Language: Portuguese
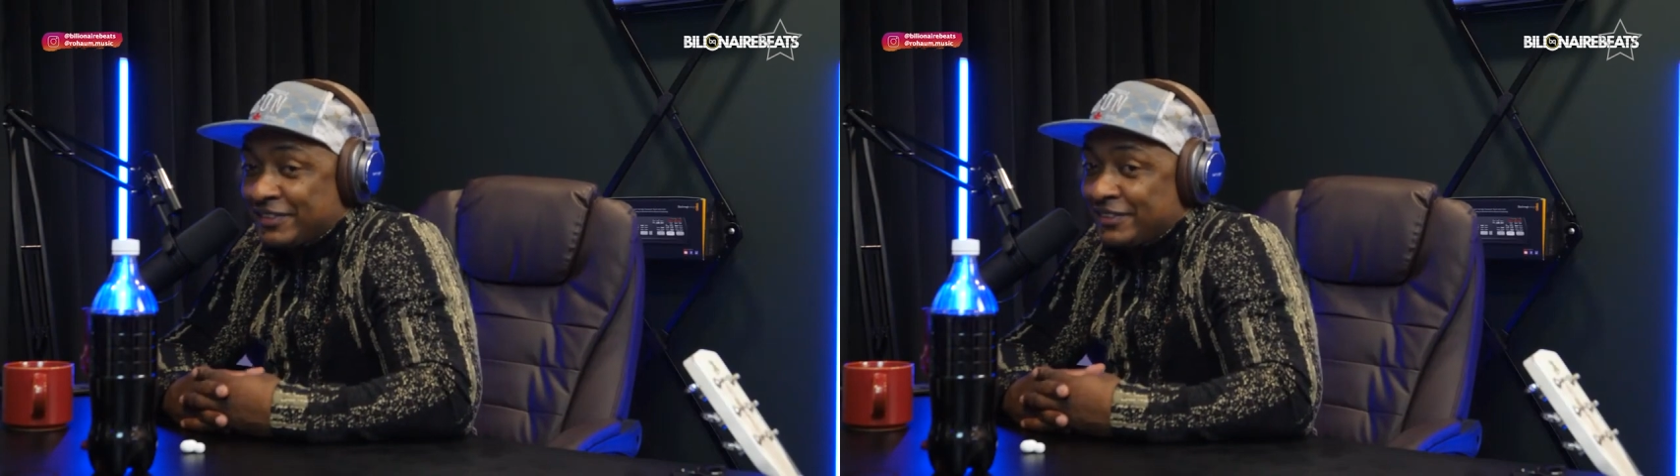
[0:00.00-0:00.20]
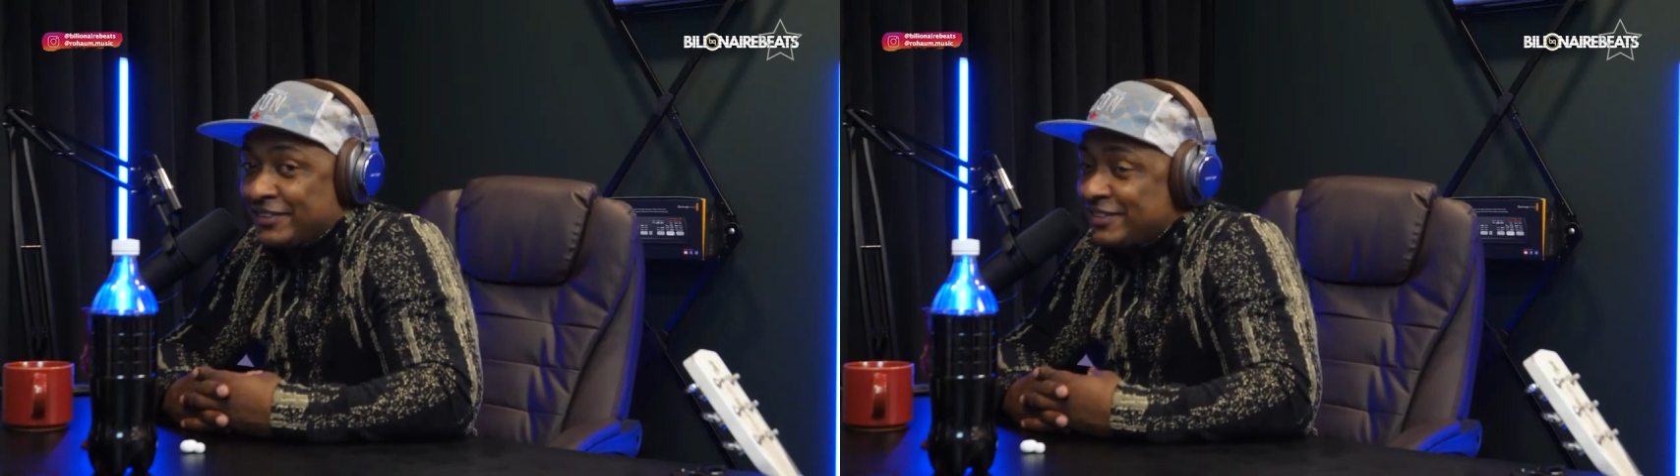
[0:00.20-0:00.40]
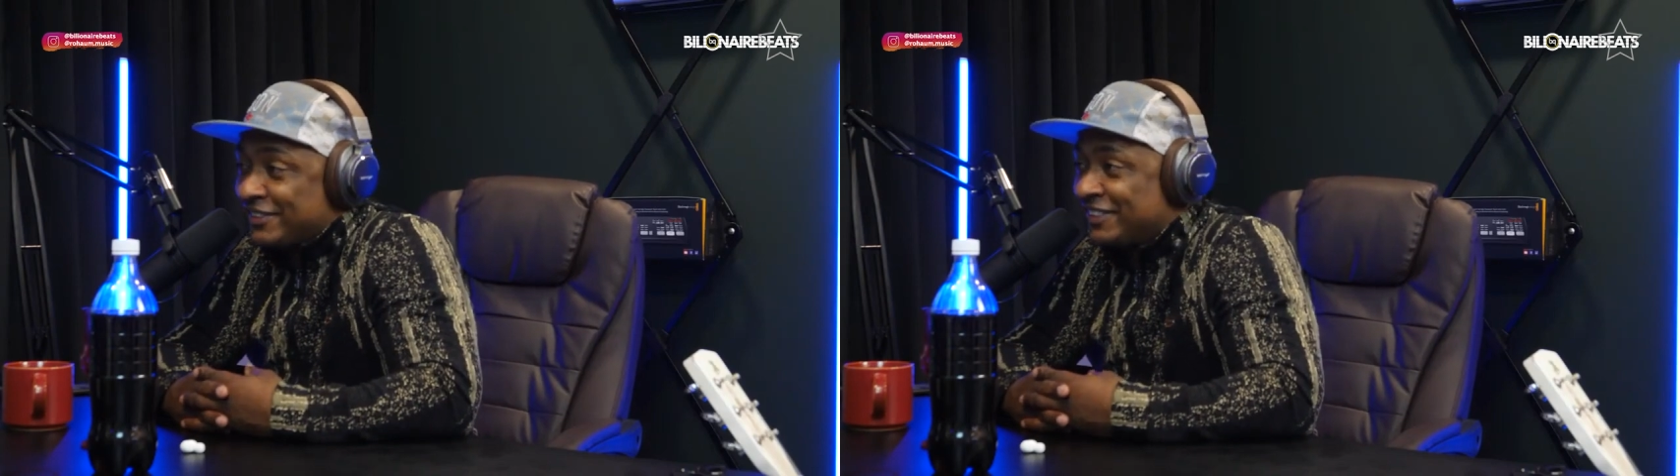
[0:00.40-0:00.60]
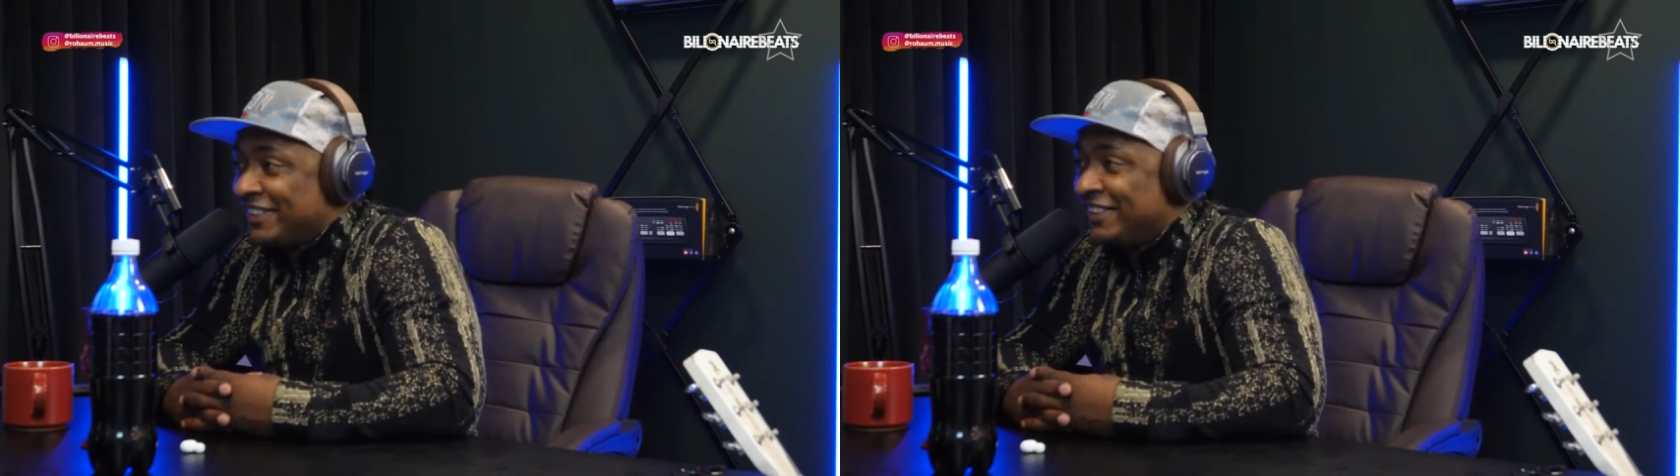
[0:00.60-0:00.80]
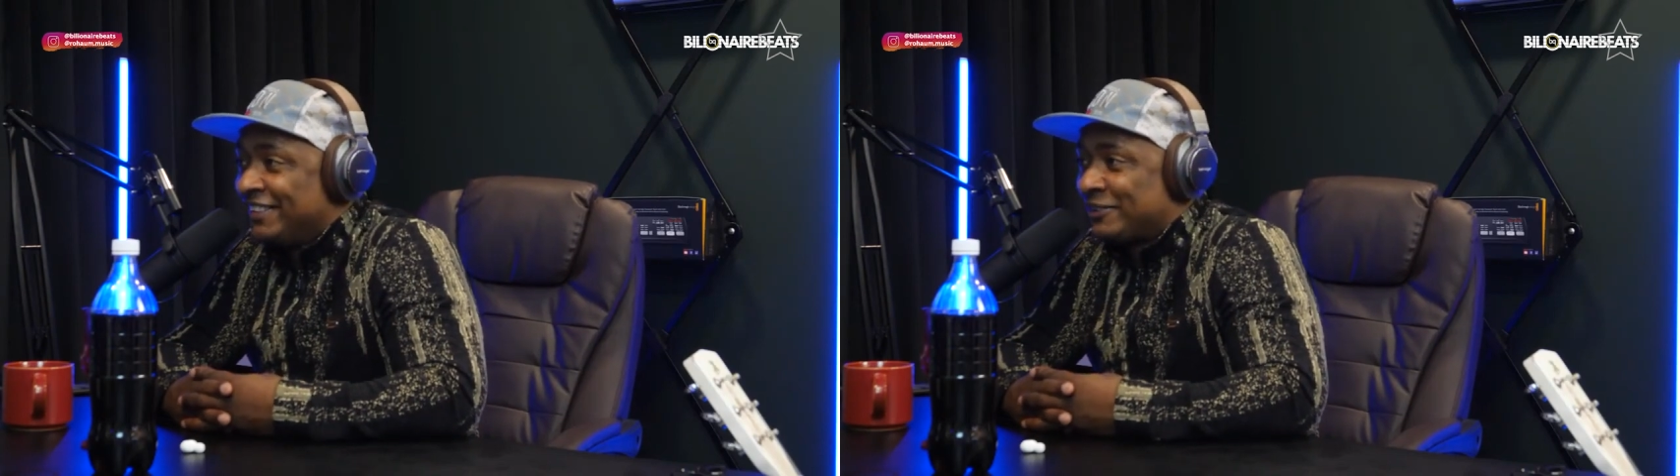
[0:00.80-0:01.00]
Todo dia.
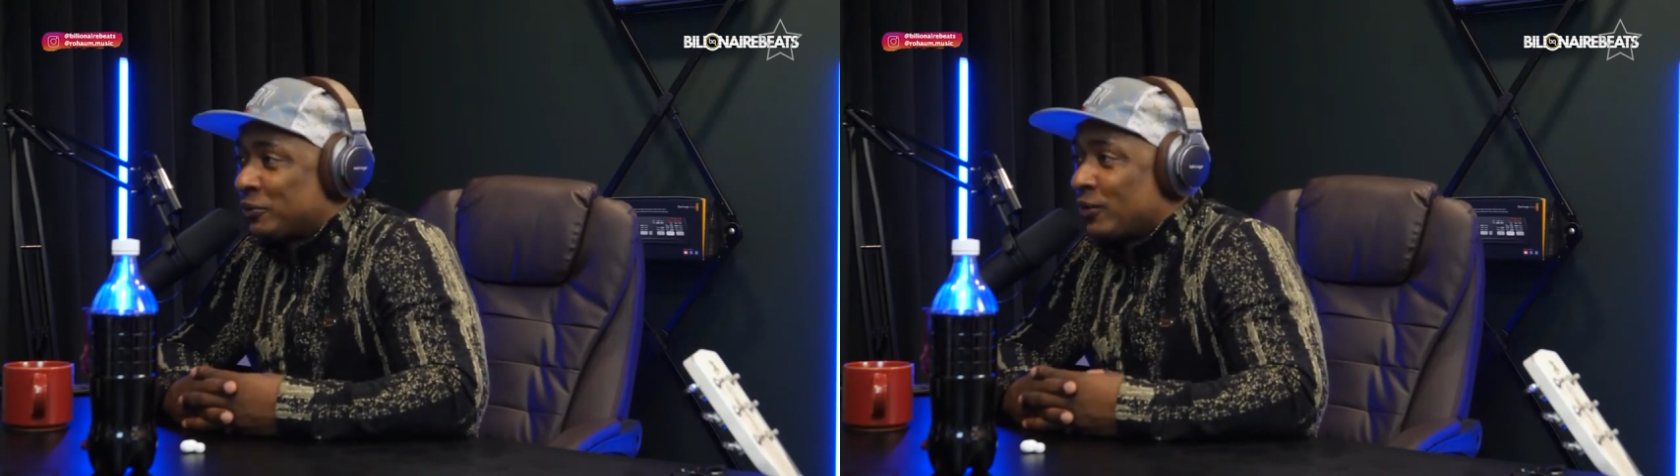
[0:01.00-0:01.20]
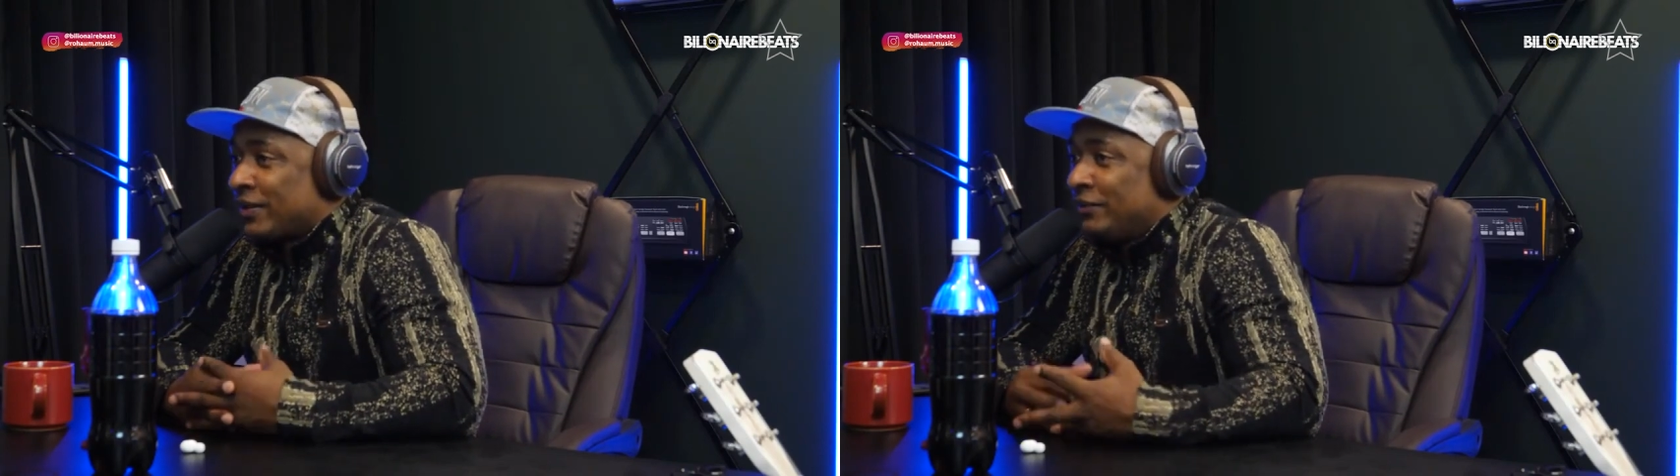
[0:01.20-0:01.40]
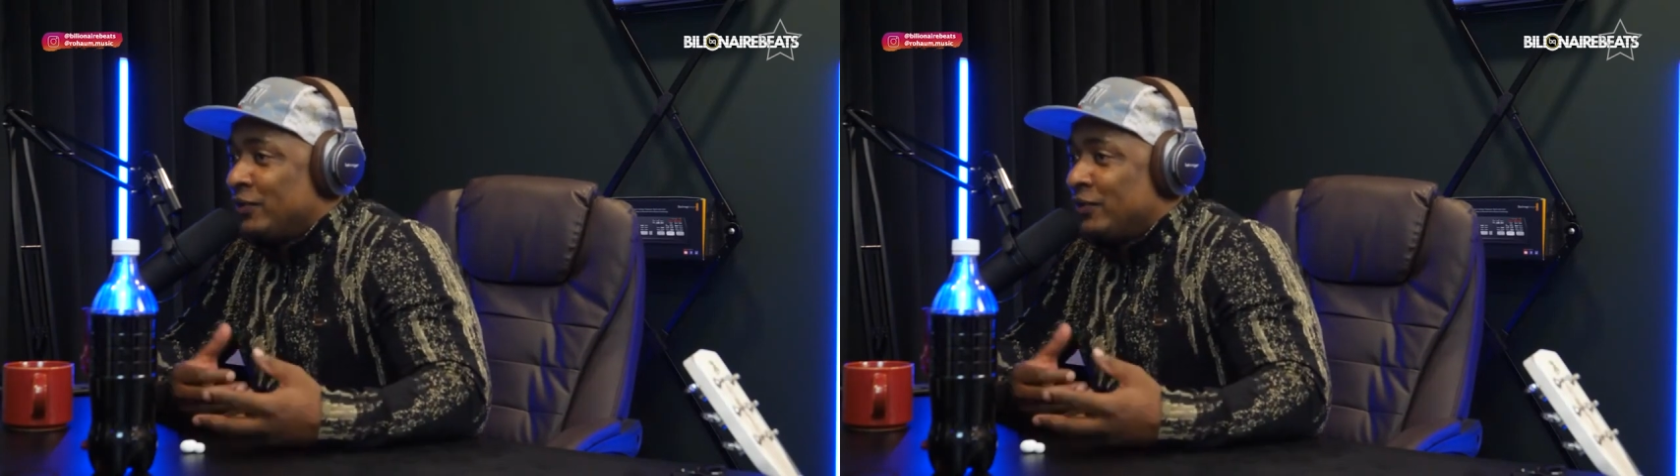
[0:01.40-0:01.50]
Tô tocando